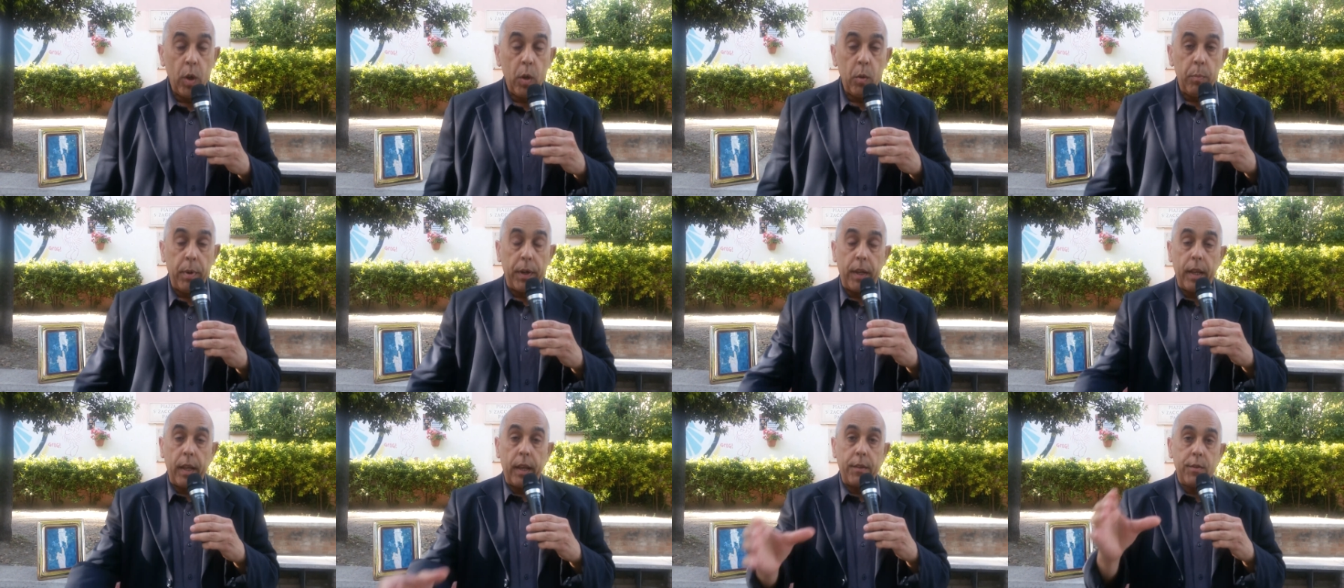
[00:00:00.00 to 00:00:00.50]

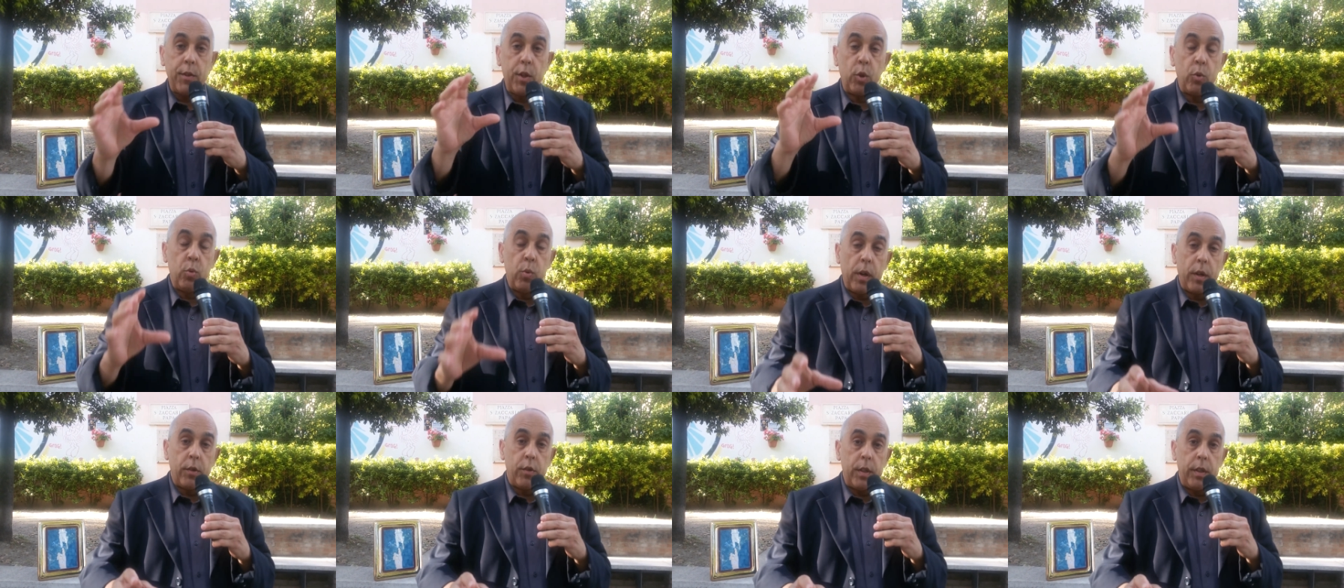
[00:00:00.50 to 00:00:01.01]
perché la
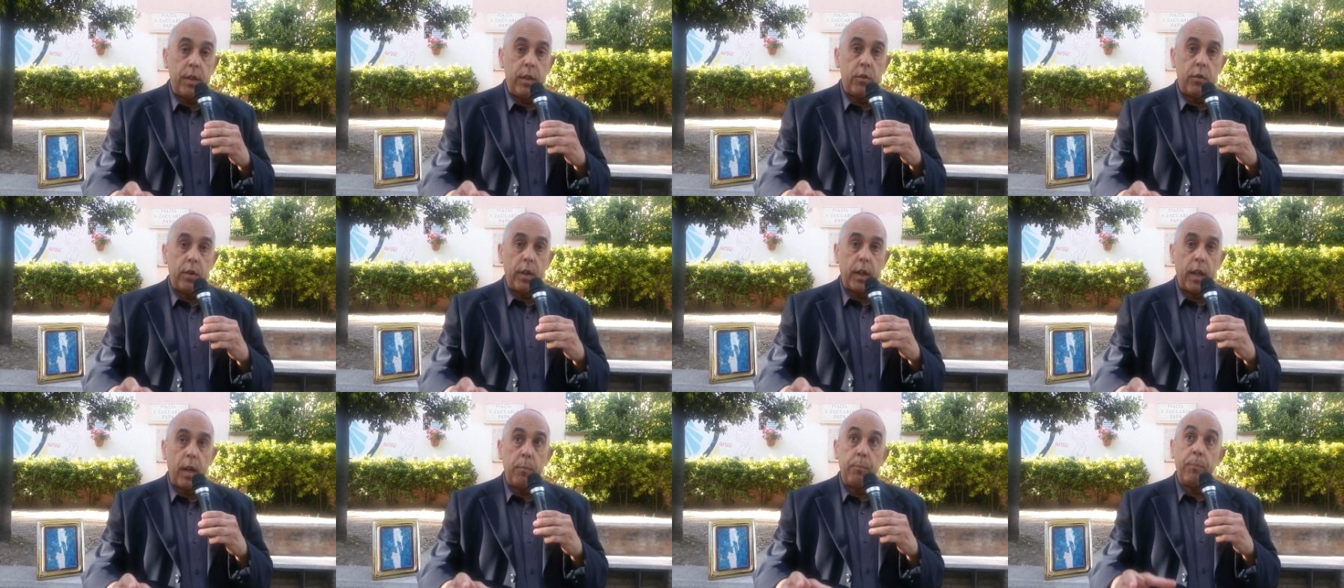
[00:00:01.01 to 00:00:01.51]
scrittura ci
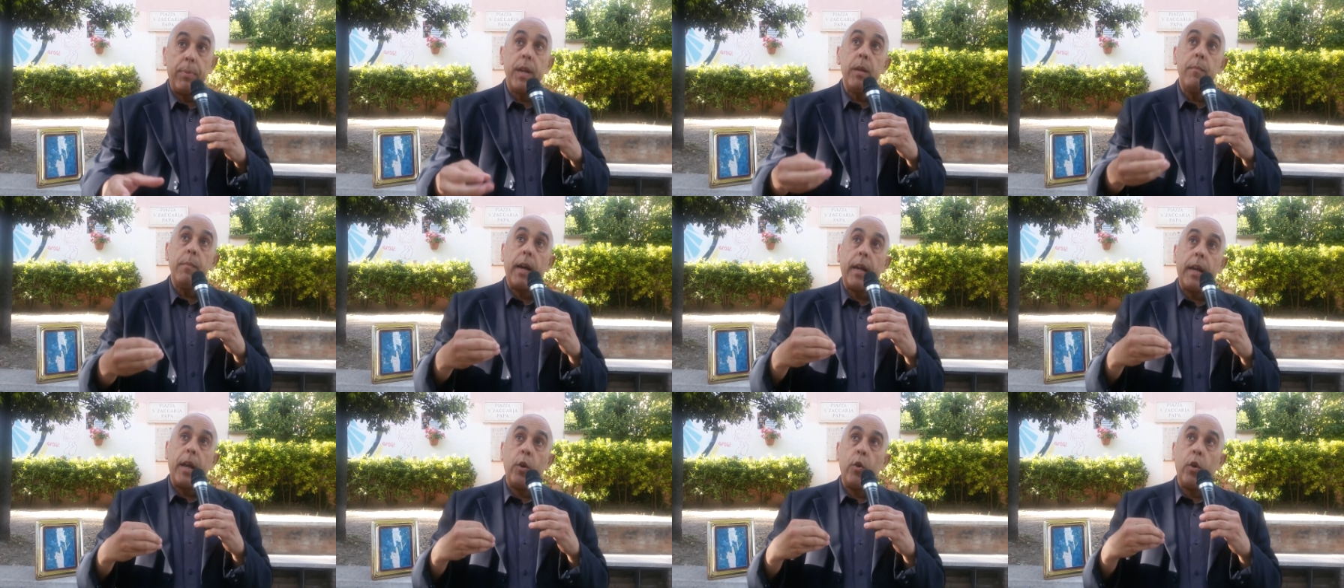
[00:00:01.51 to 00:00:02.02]
dice che
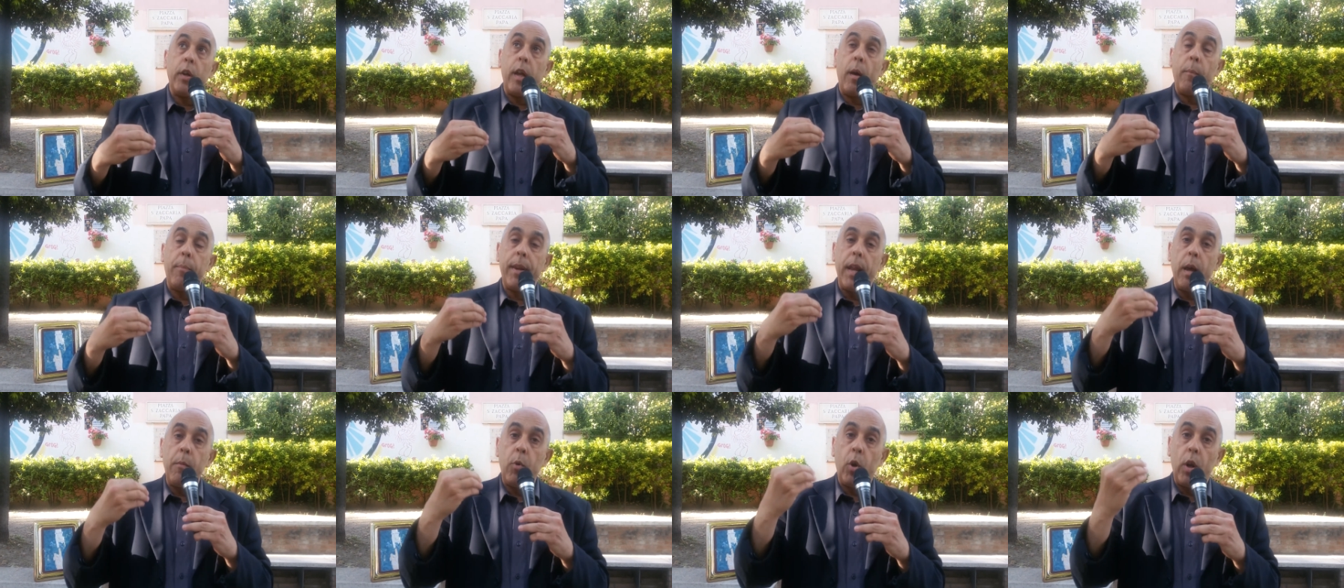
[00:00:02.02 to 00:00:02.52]
prima che noi
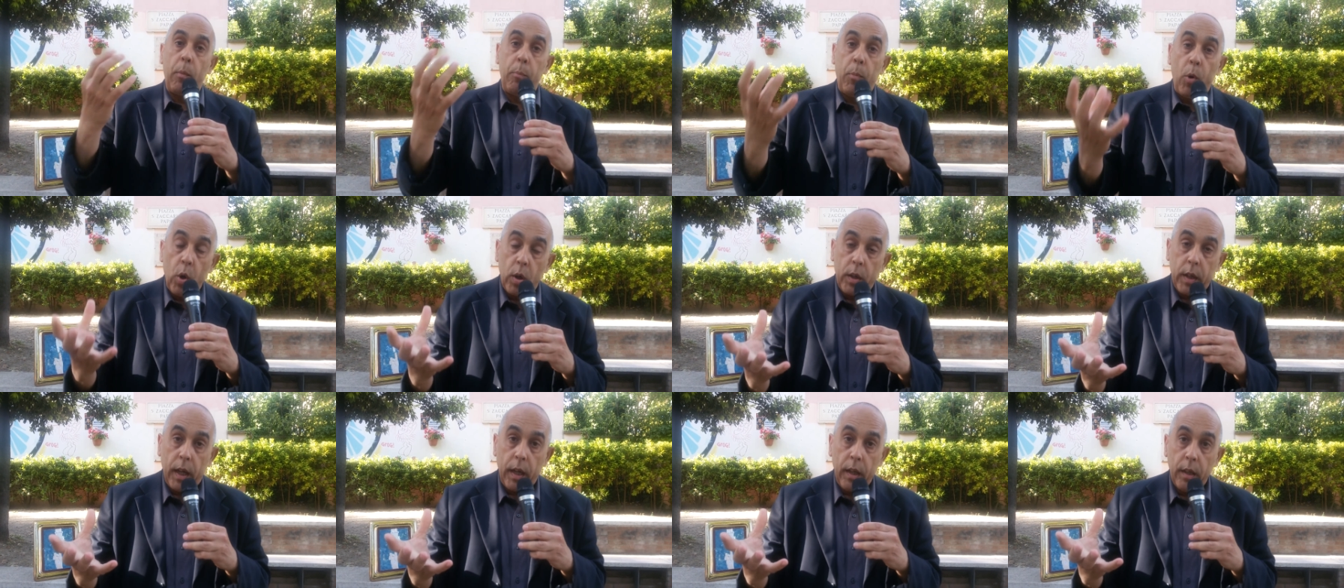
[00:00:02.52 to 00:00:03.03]
apriamo la
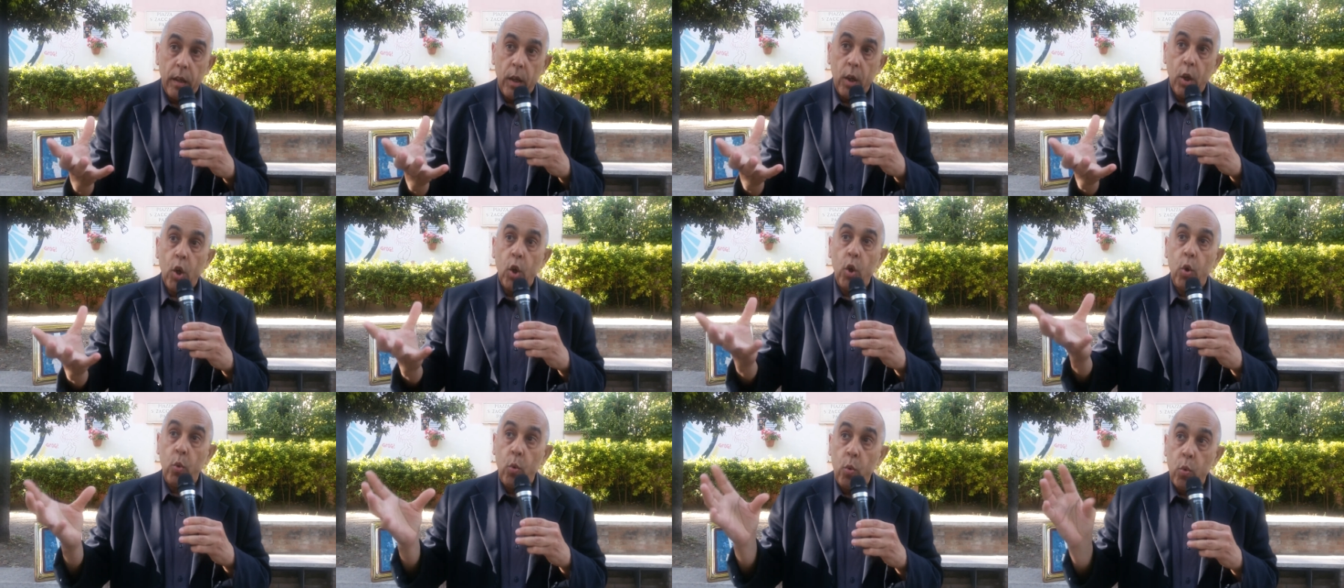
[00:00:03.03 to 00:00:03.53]
bocca,
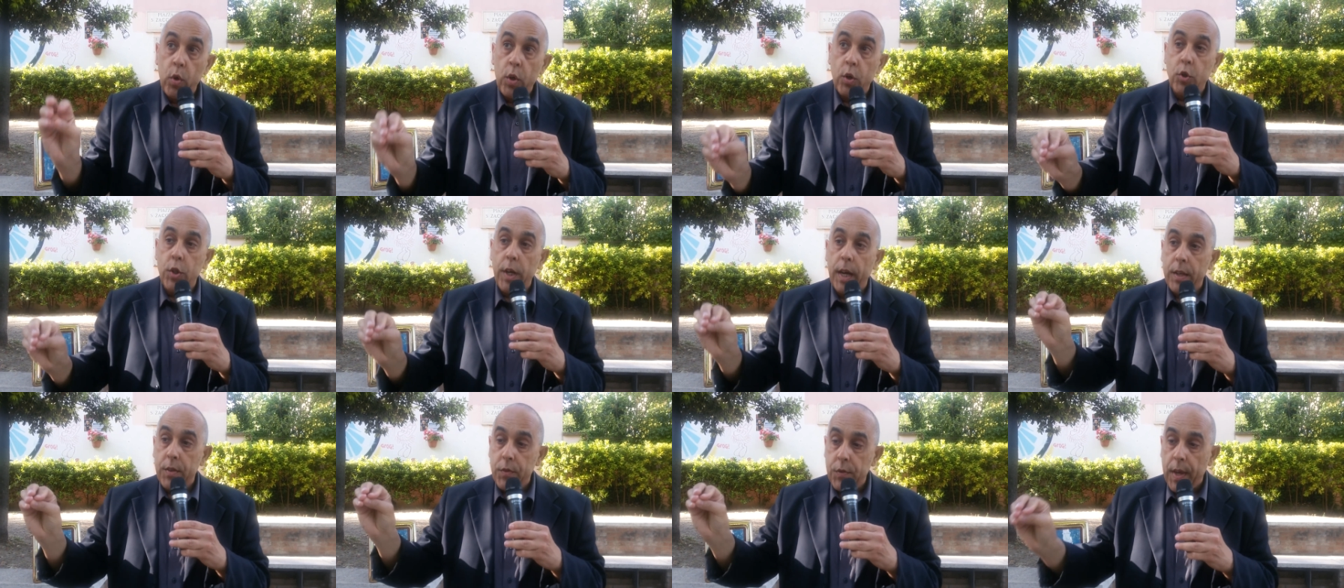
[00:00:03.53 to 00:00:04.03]
lui
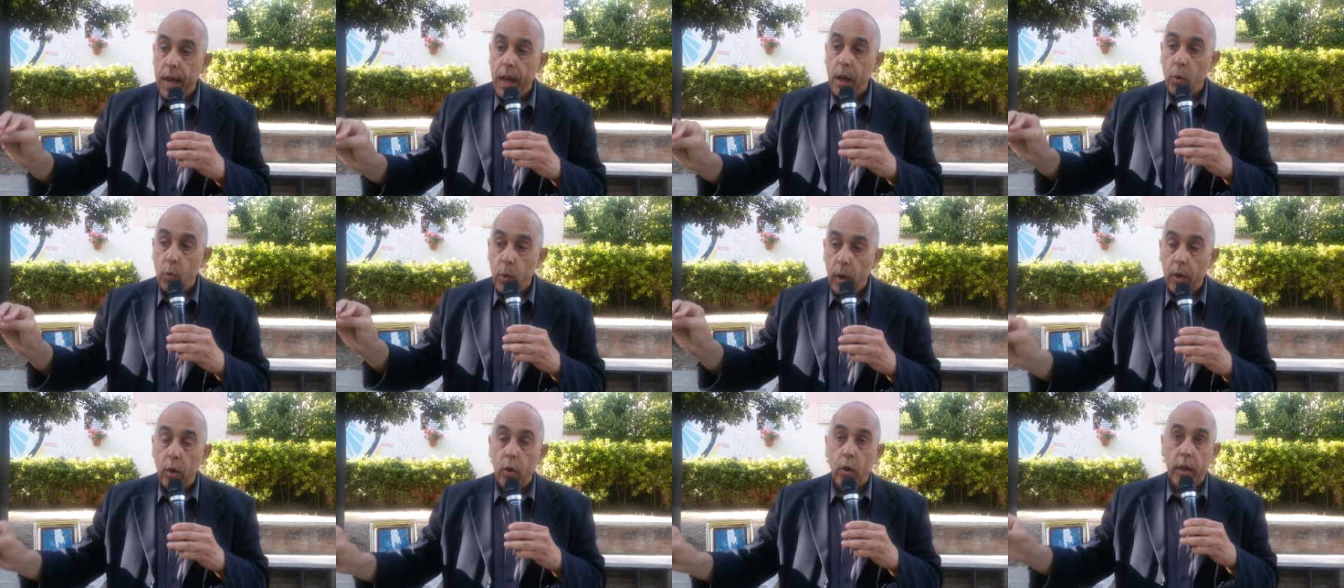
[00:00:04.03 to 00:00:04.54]
già sa
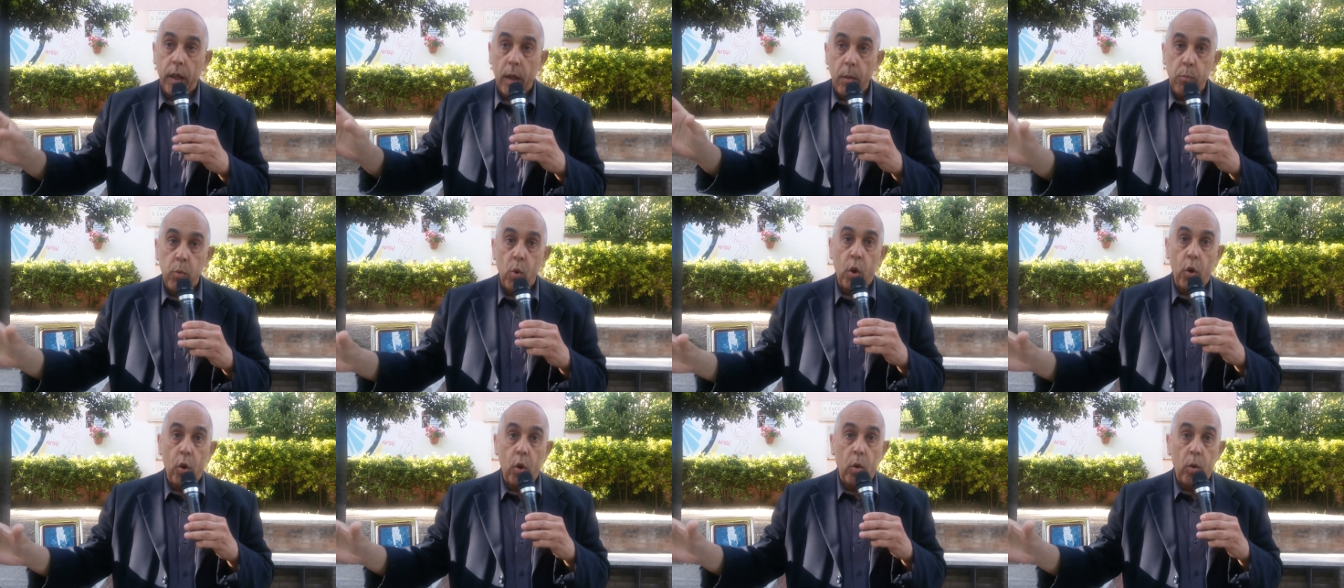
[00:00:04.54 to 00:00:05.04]
quello che è
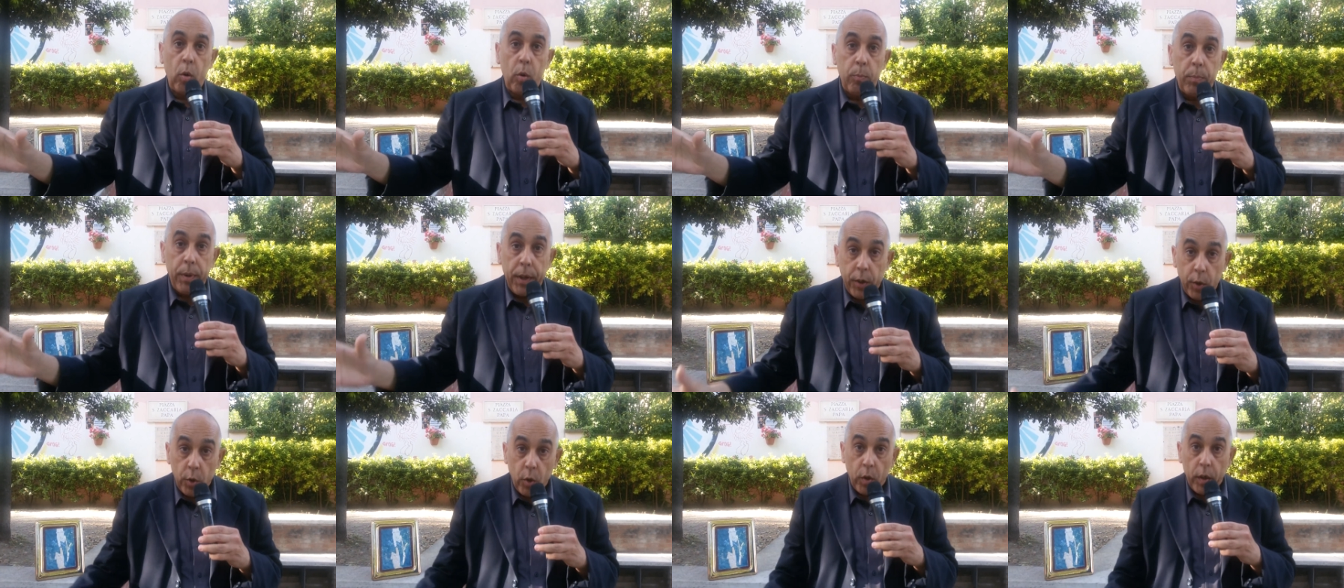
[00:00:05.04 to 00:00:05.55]
buono
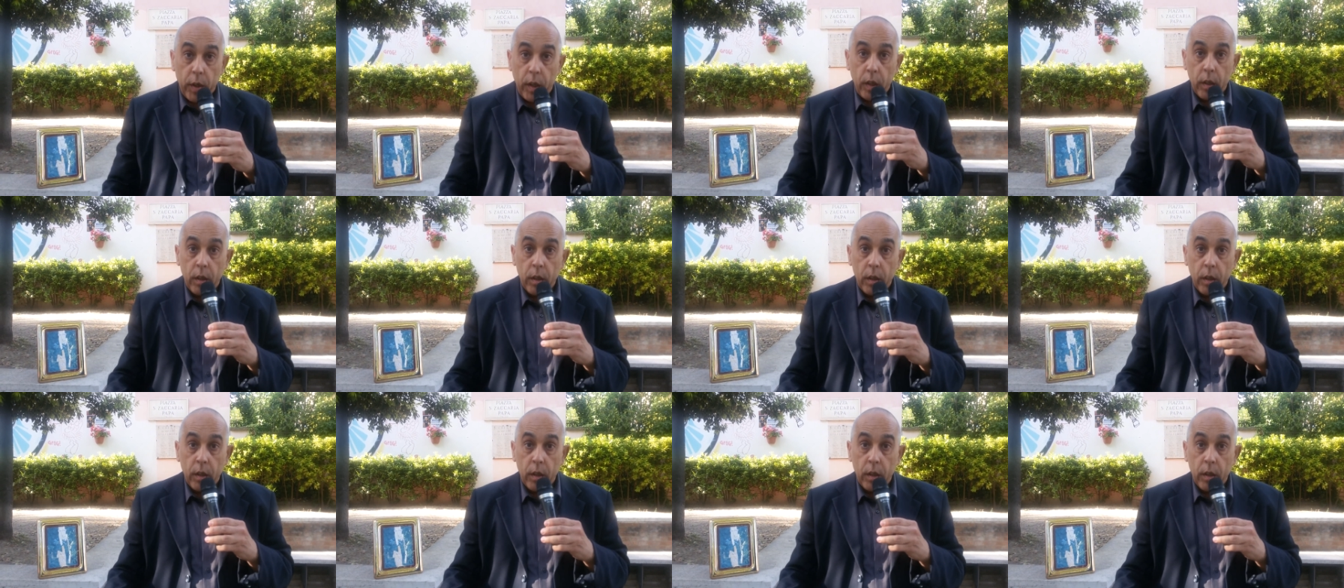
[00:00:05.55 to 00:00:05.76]
per noi.